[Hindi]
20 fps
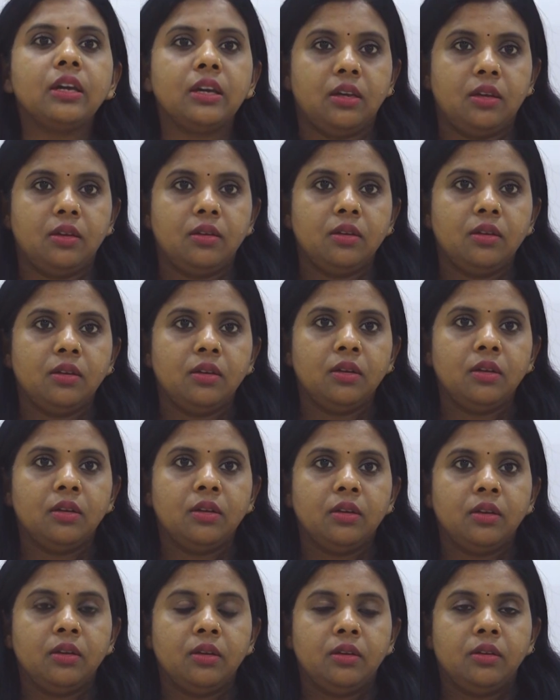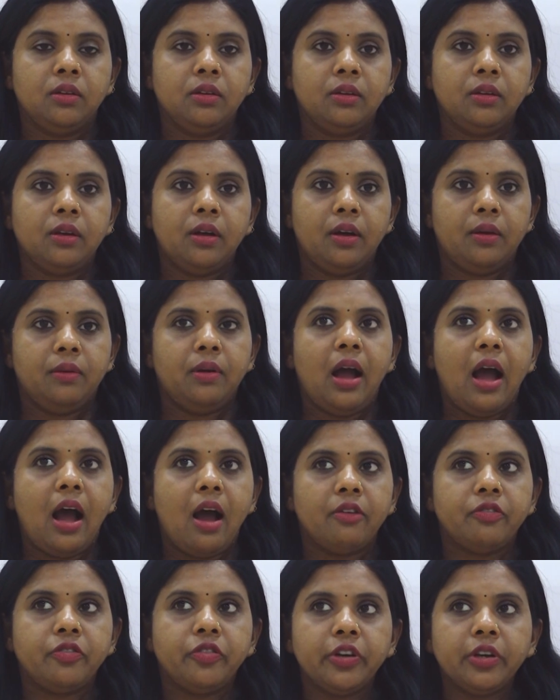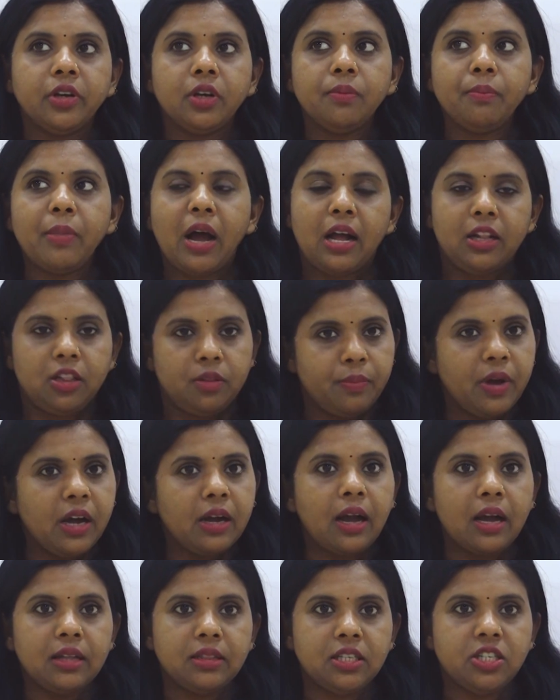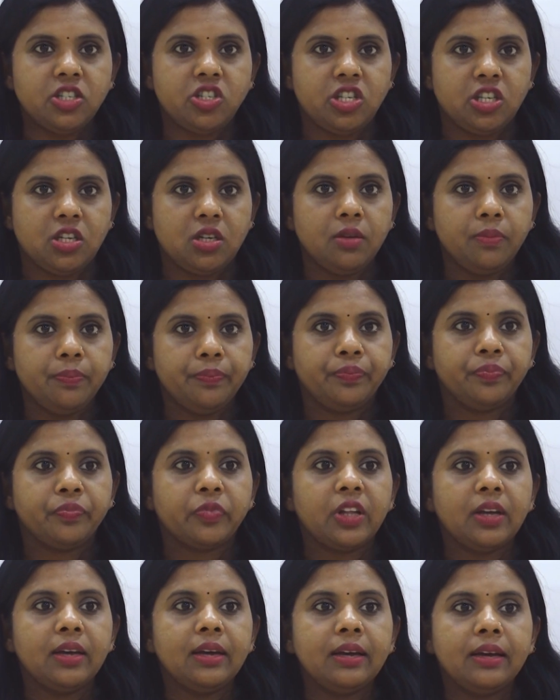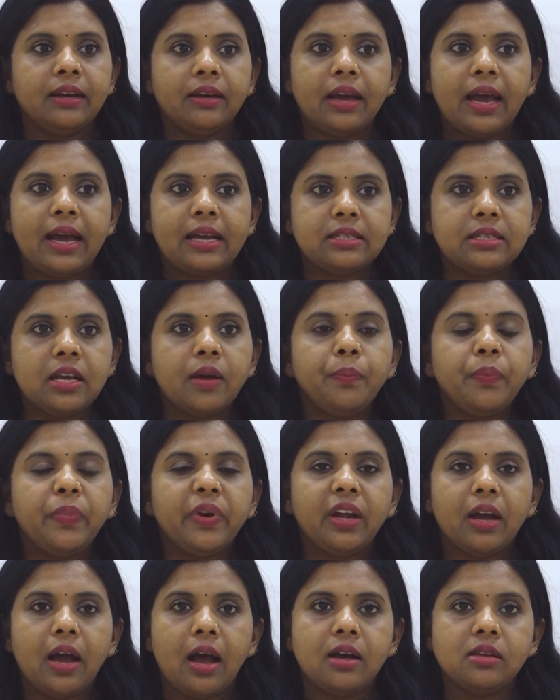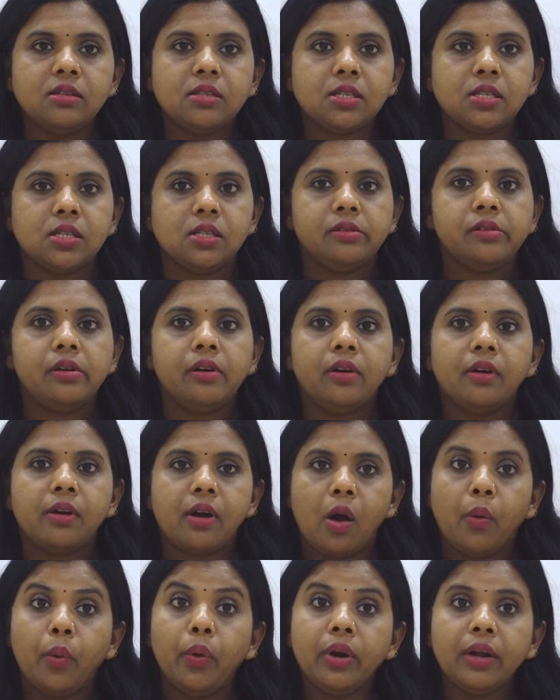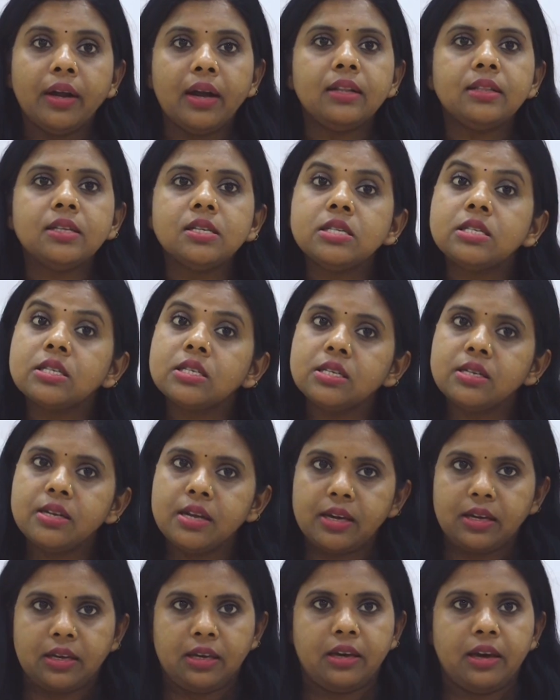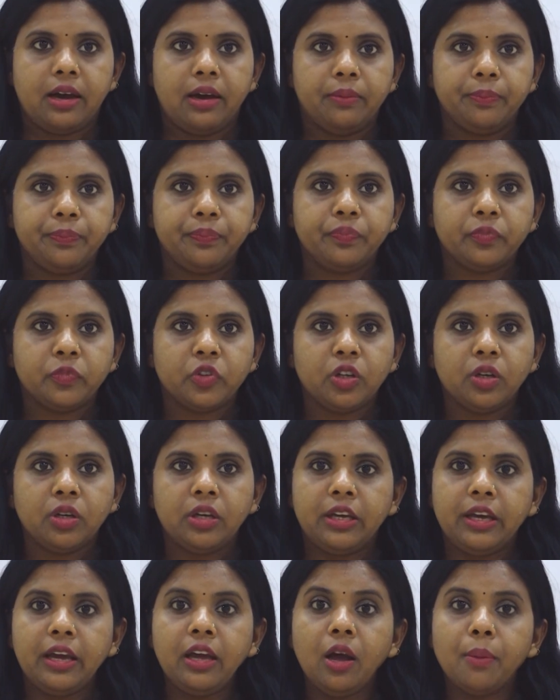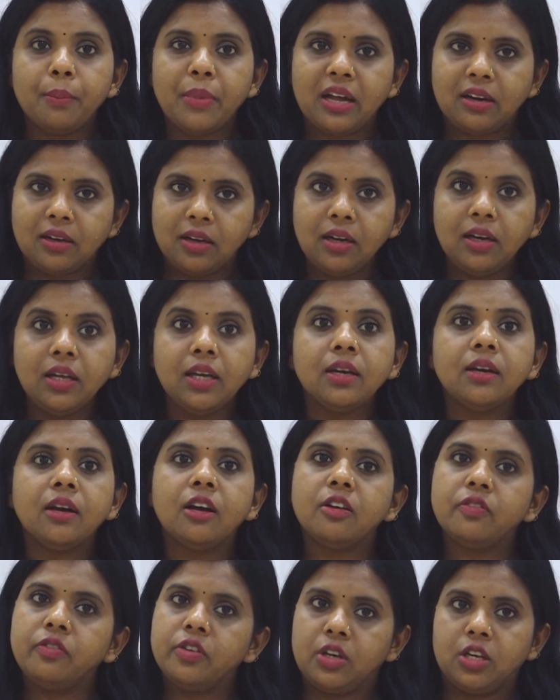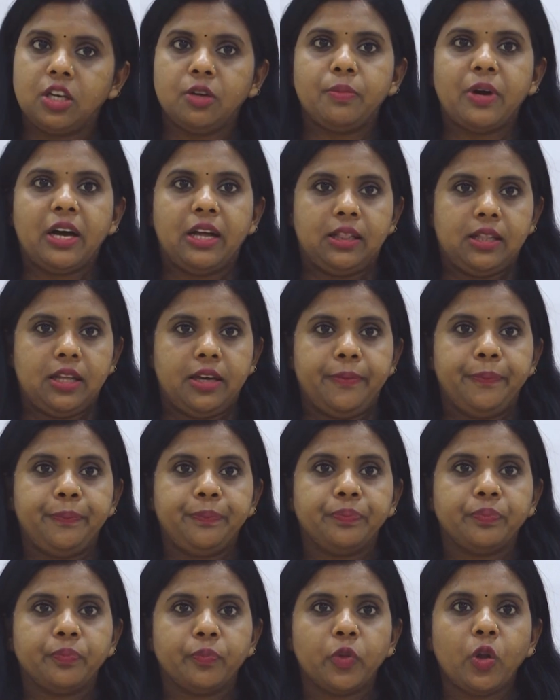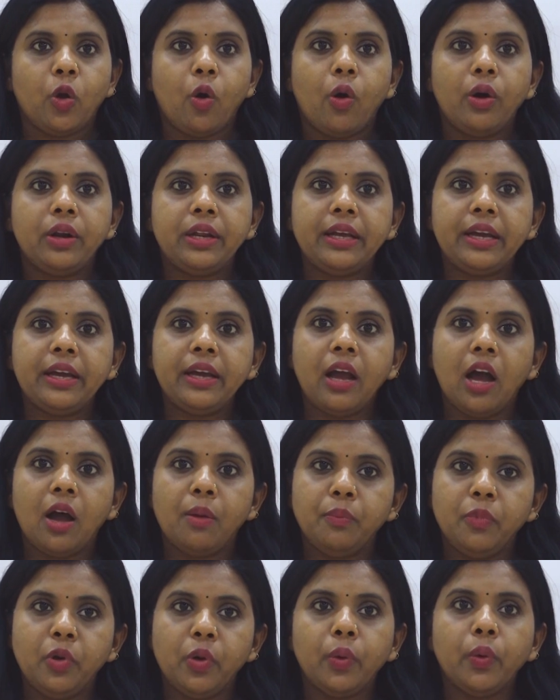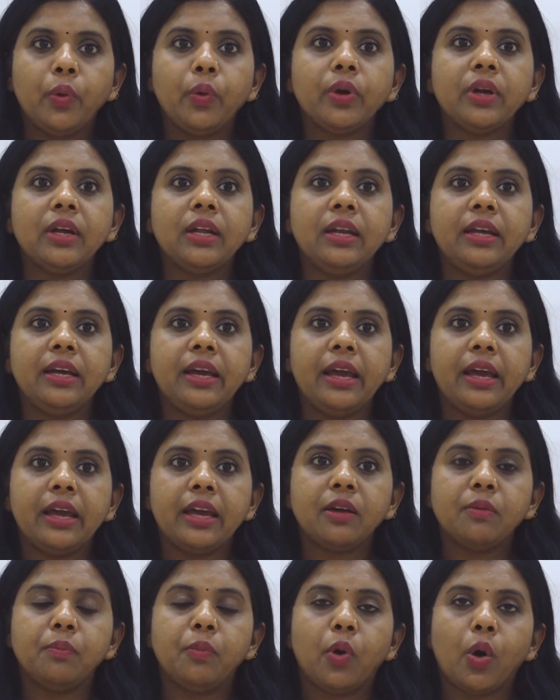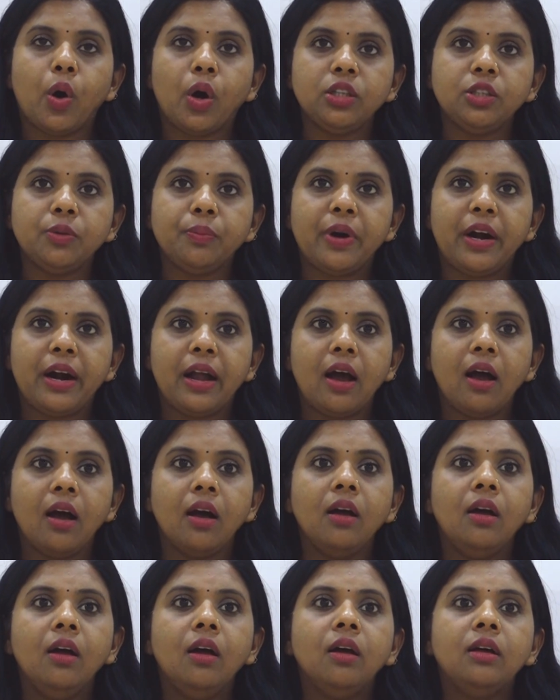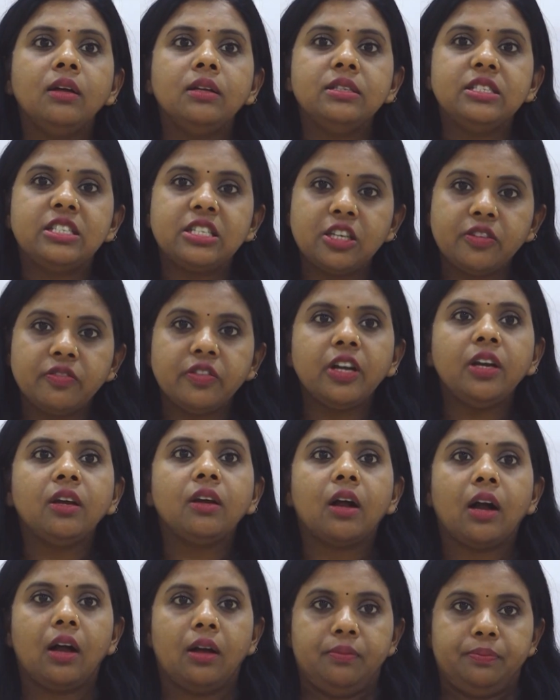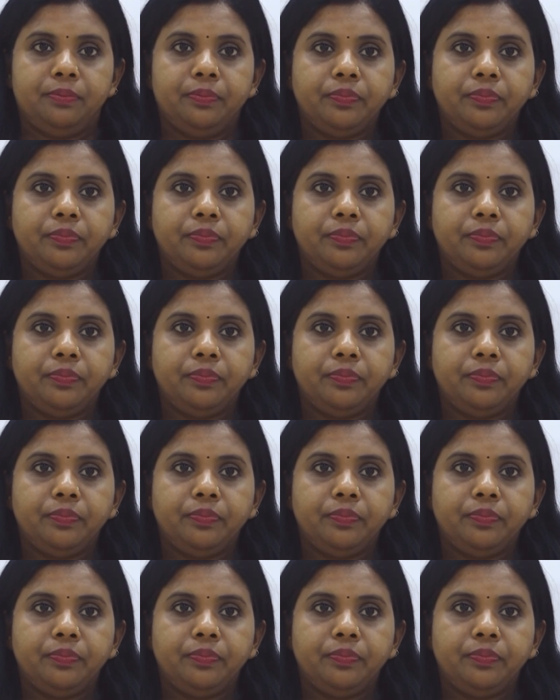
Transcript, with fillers: की आफ्टर महात्मा गांधी जी ऐसा प्रयास राहुल गांधी जी ने किया ये हमारे लिए गर्व की बात है और ये हम लोगों के लिए एक बहुत बड़ा जीवन का